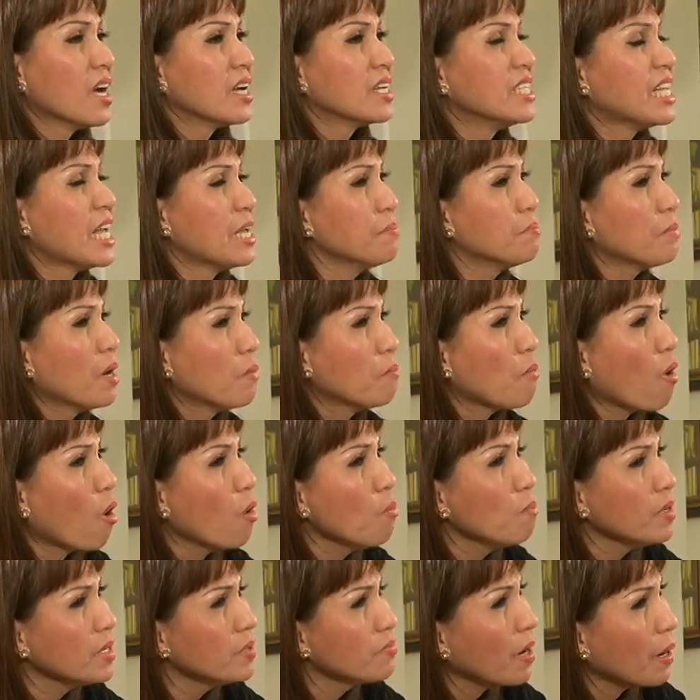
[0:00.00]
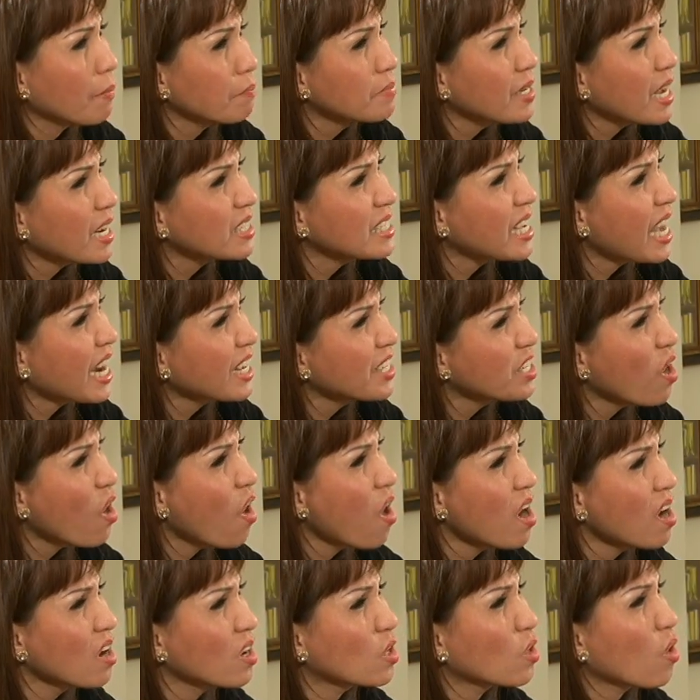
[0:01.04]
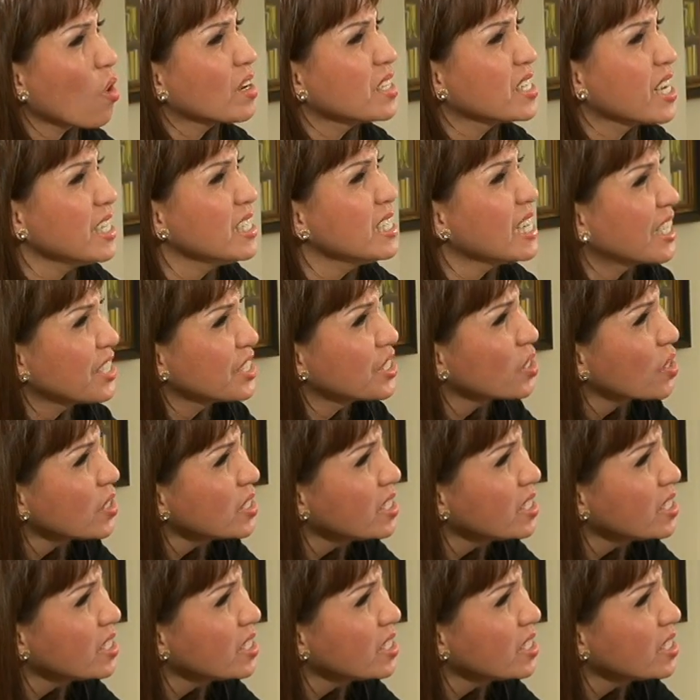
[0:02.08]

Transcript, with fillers: vậy mà bộ mỹ phẩm đắt giá đó con để dành cho